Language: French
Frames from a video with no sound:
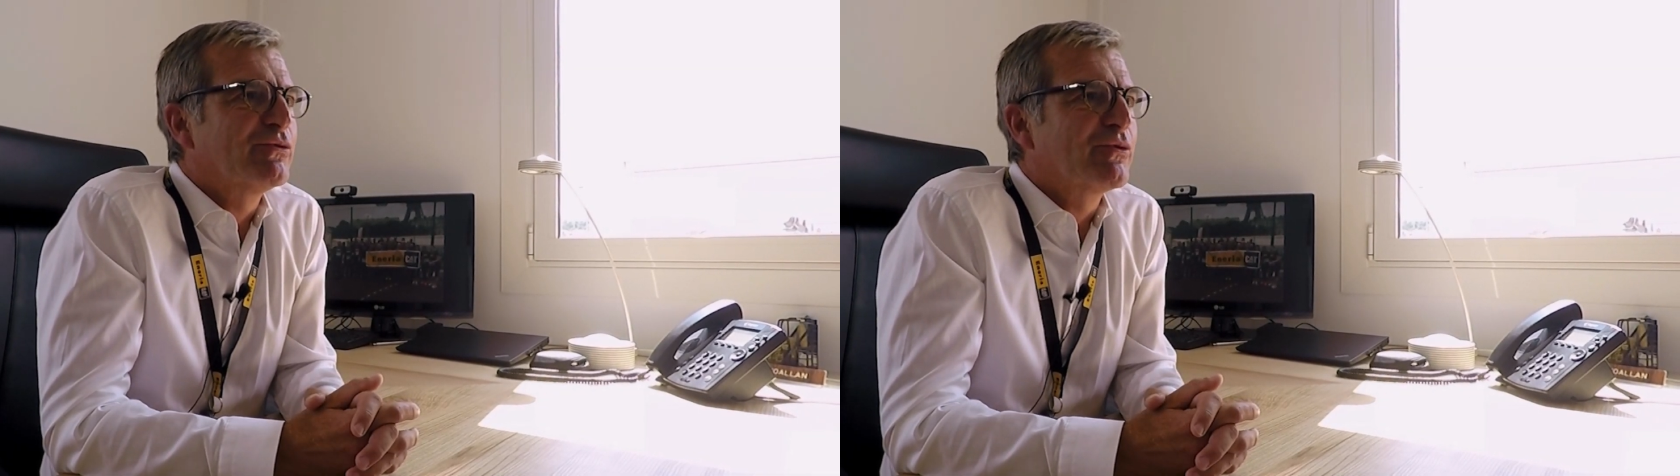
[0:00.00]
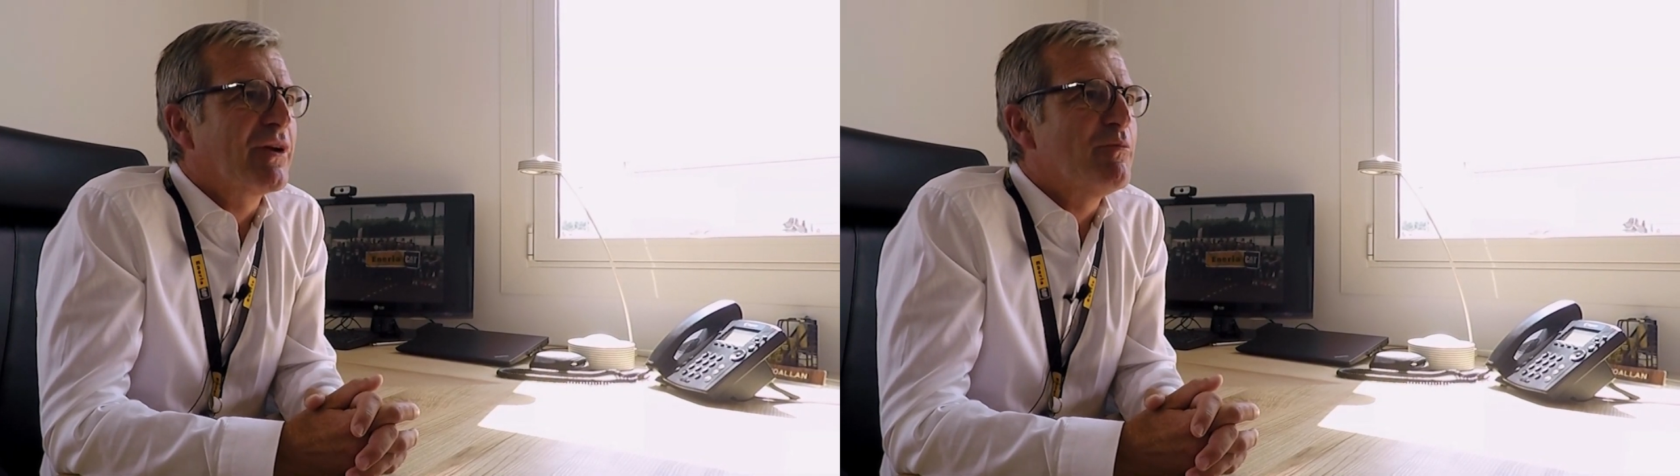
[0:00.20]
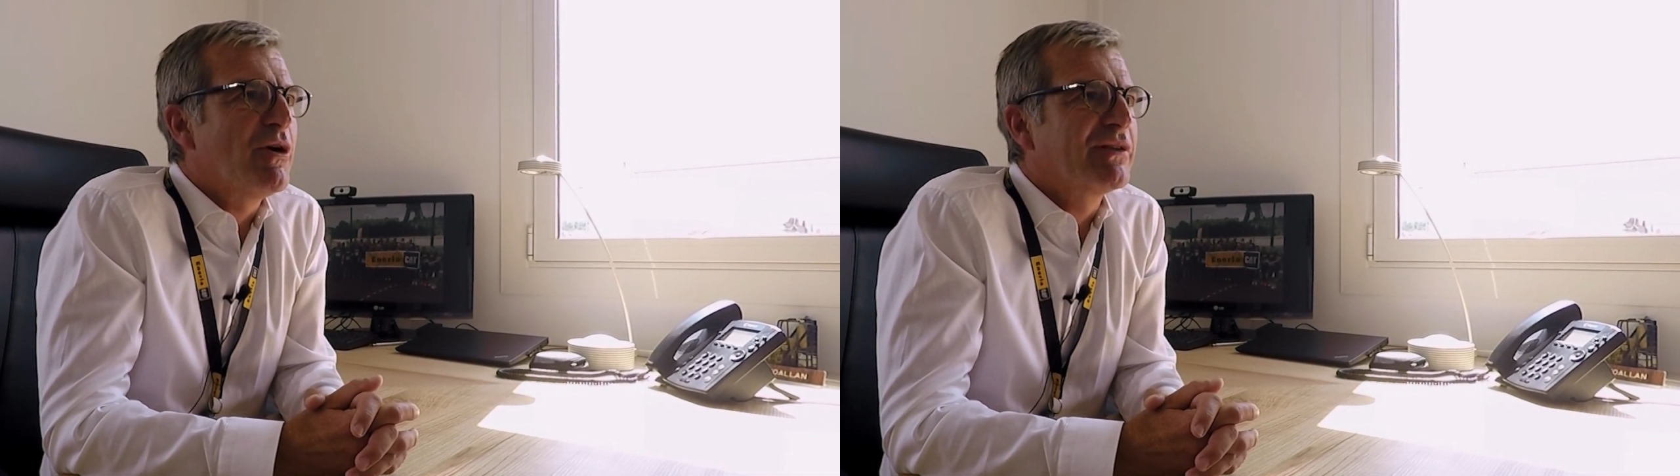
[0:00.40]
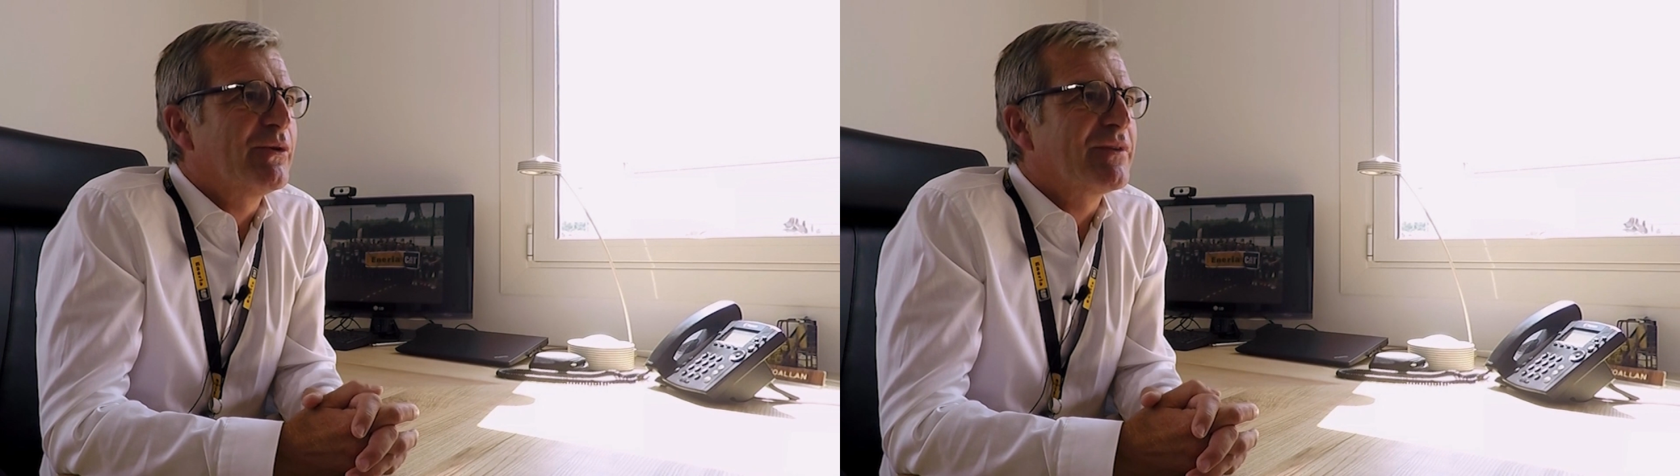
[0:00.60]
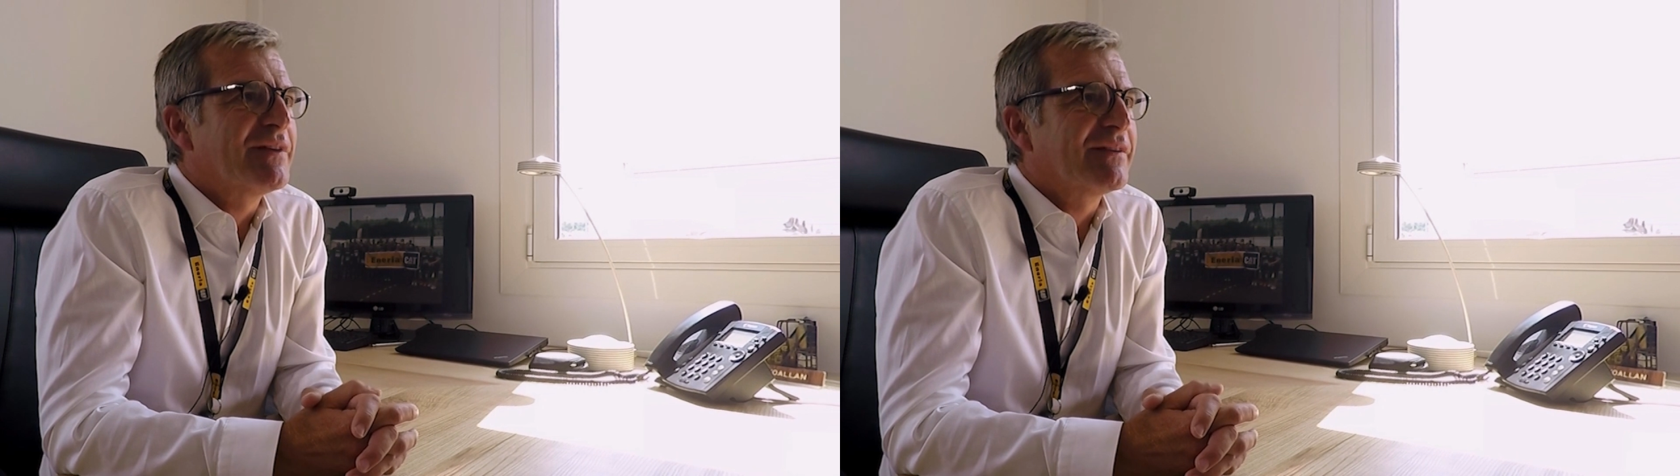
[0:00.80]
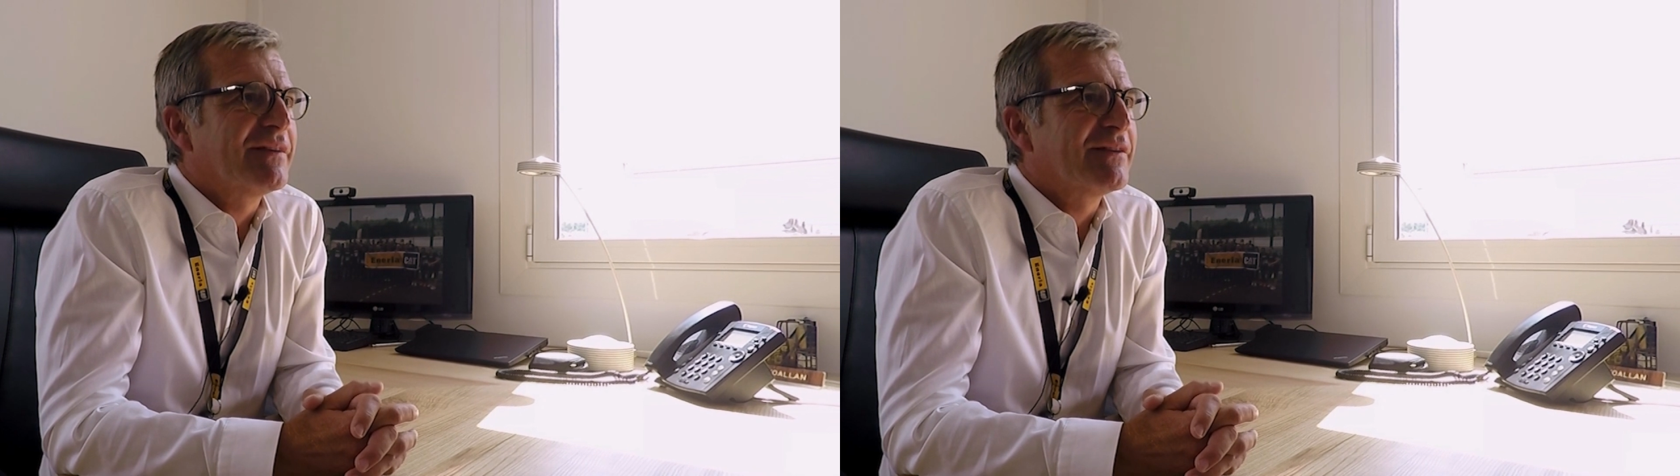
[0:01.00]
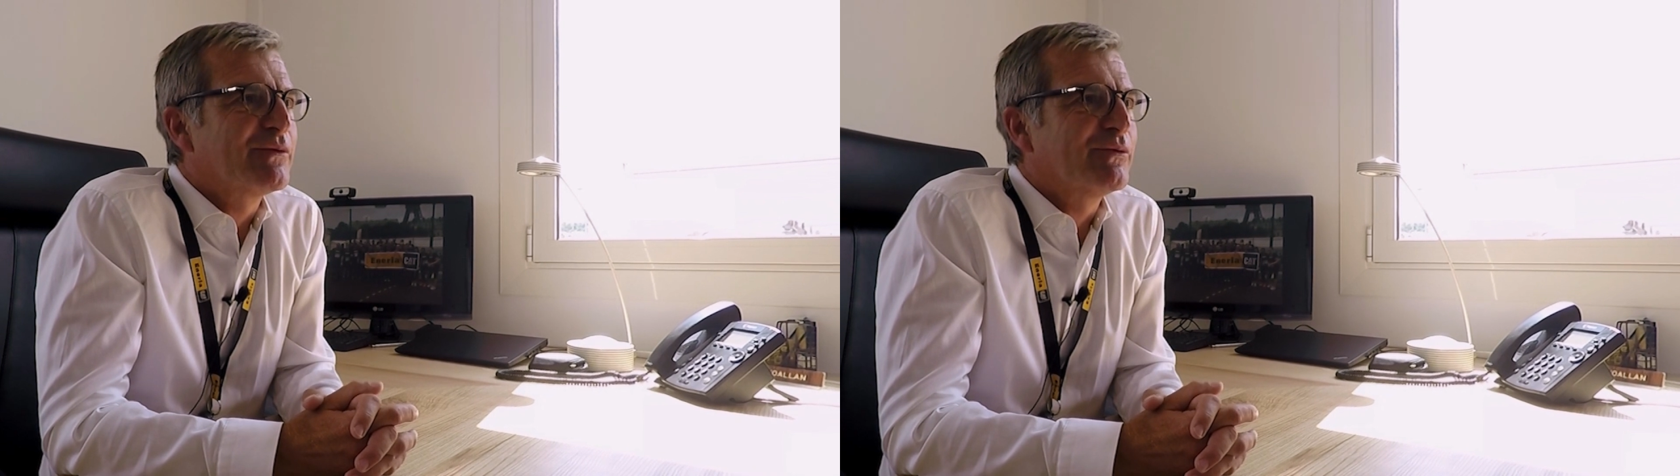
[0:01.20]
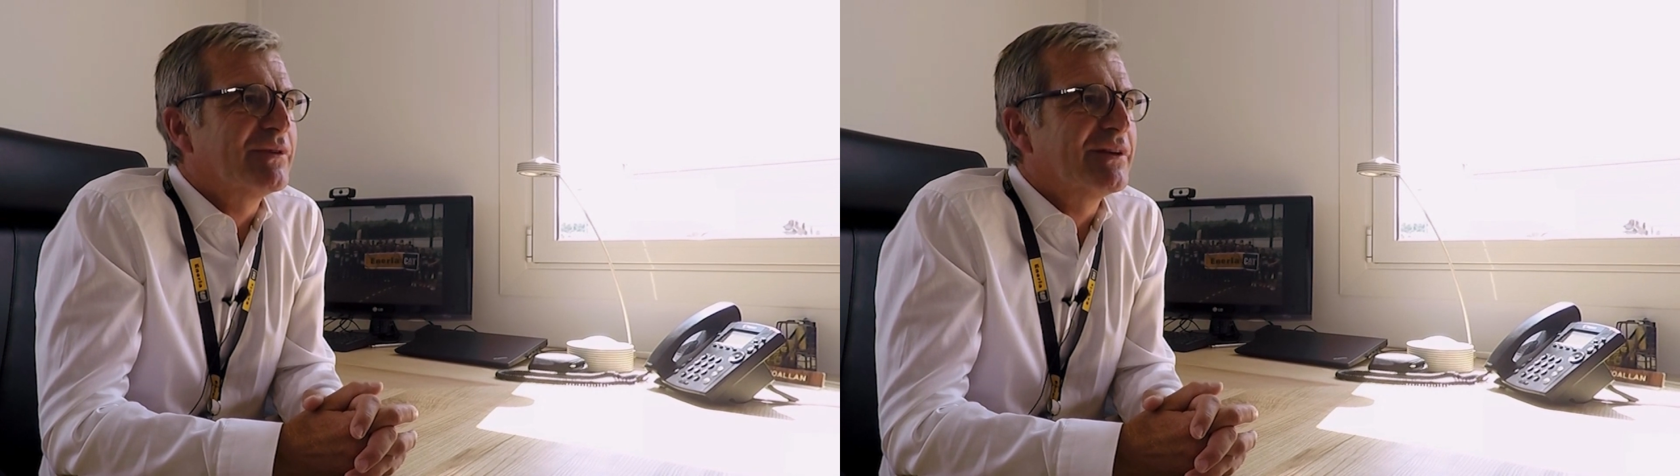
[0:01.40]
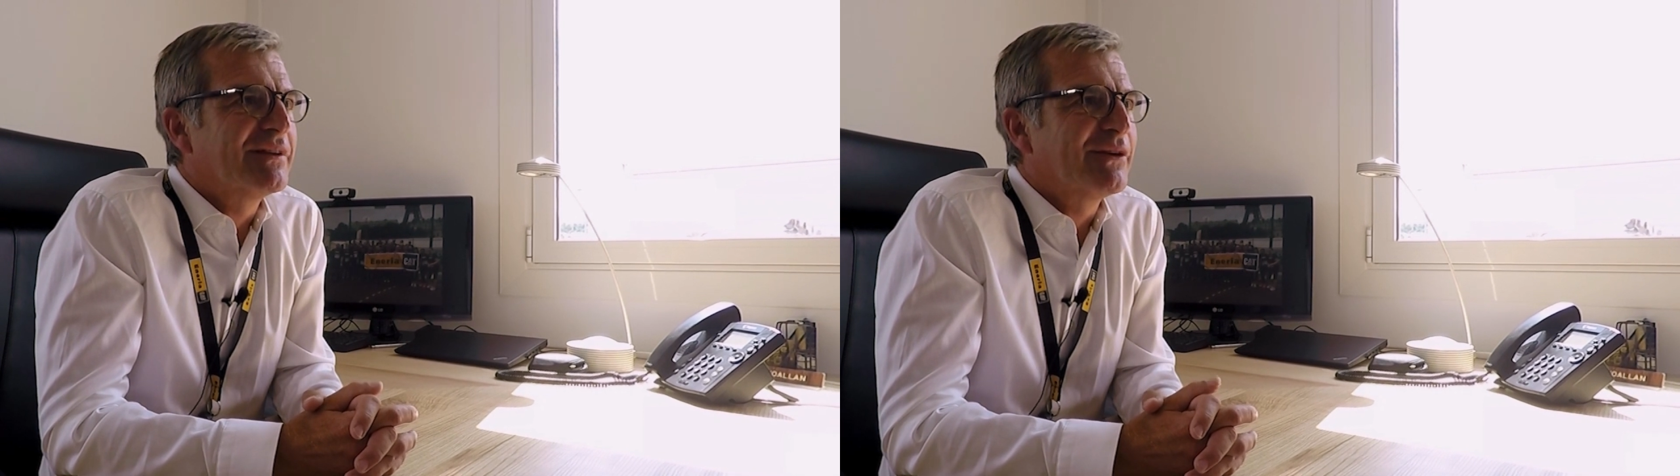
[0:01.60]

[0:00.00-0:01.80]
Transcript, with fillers: nos collaborateurs, certains sont des,